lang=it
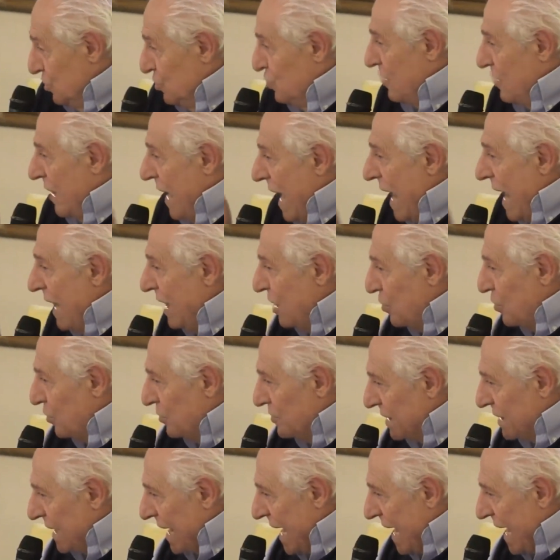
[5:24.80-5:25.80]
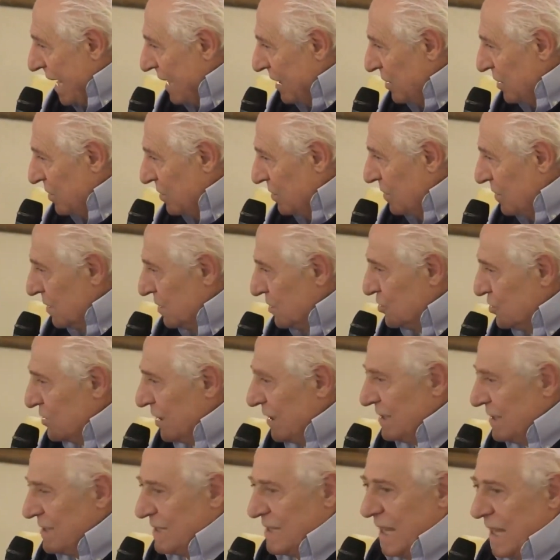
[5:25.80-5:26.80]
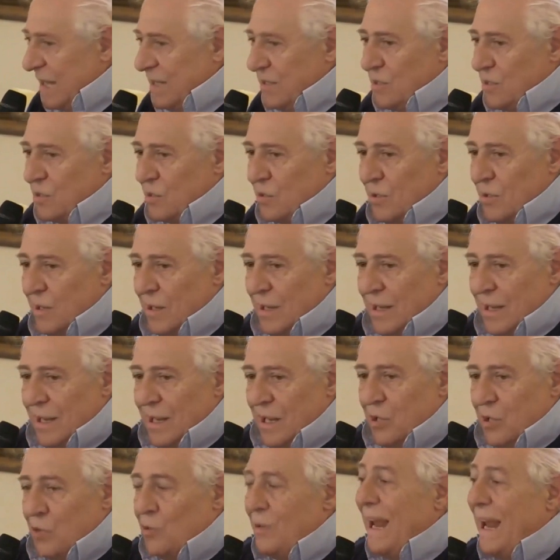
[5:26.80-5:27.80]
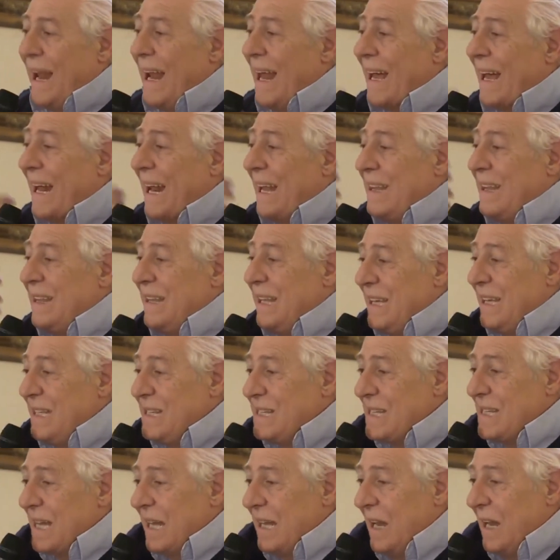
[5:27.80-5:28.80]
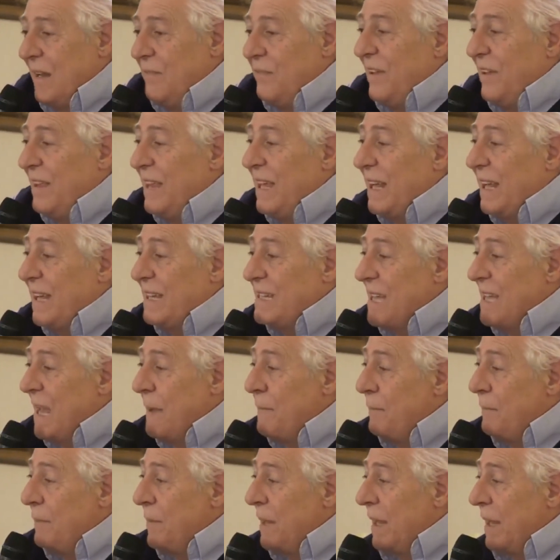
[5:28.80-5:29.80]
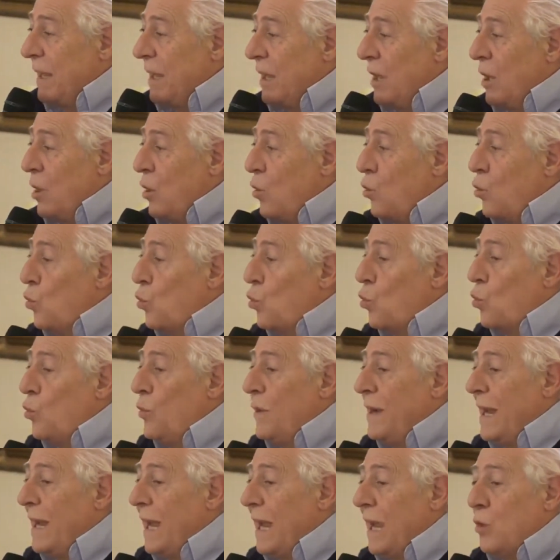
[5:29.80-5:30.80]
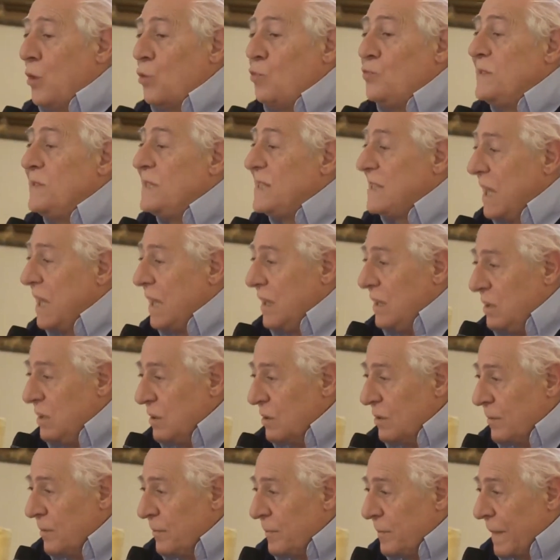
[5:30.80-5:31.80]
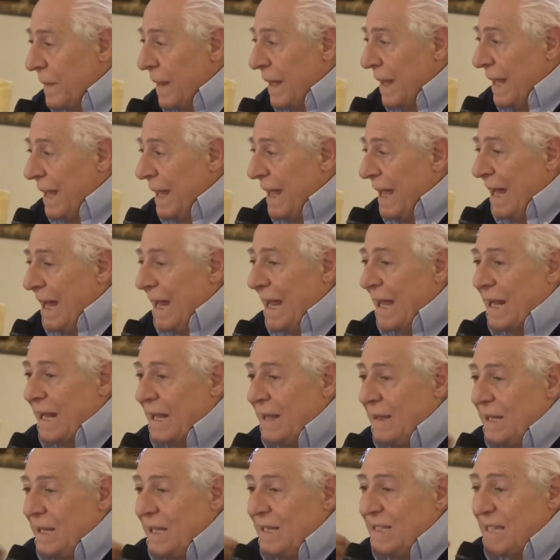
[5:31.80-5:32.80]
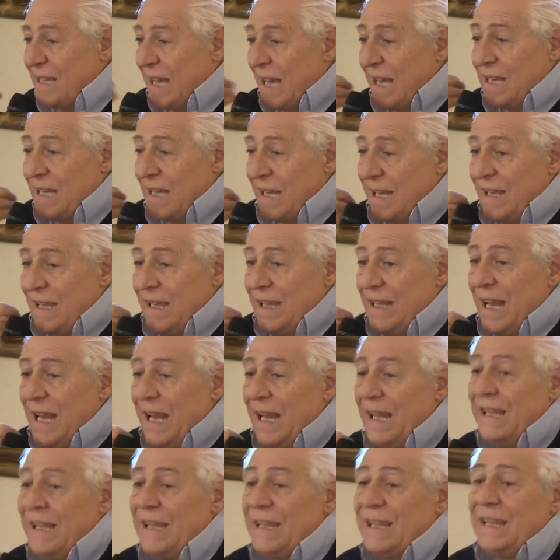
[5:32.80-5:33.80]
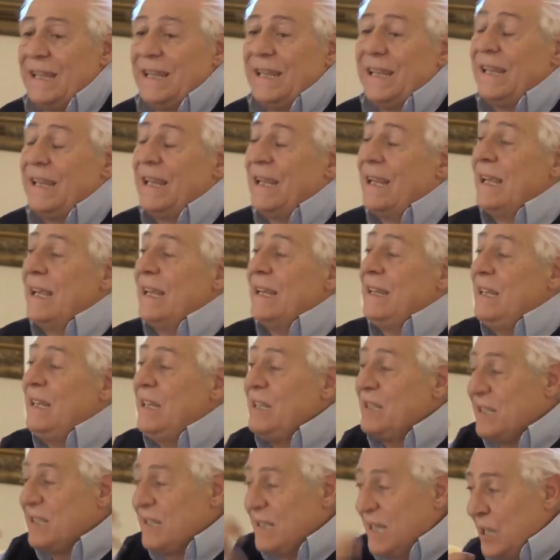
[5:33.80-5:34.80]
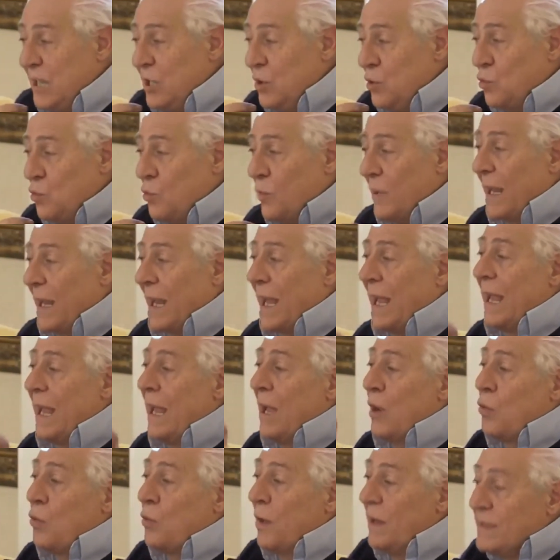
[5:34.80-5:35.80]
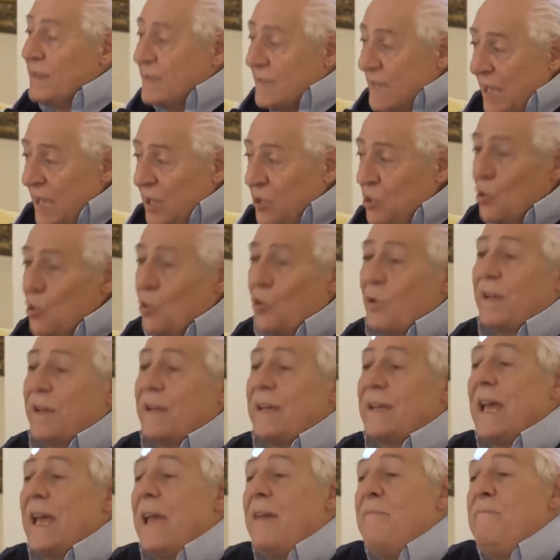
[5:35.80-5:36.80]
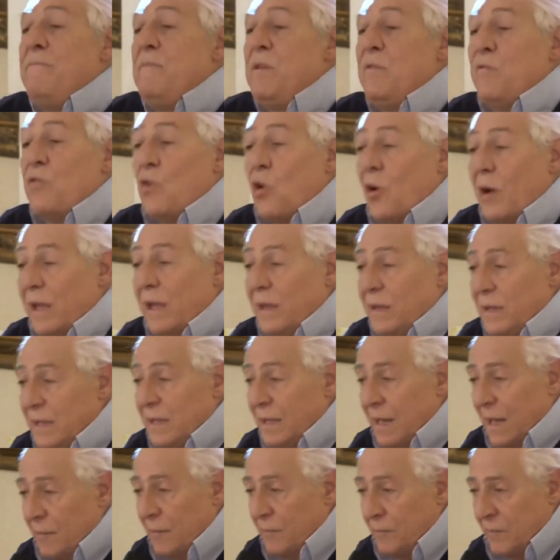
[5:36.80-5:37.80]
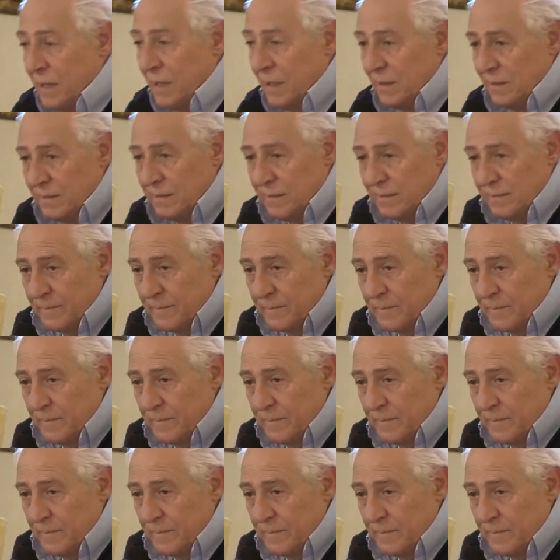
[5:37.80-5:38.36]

Cioè è il contrario, cioè nel senso non è la grandezza nel vedere sempre un, un segno, la grandezza è nel distinguere quel segno che mi vuole dire a me.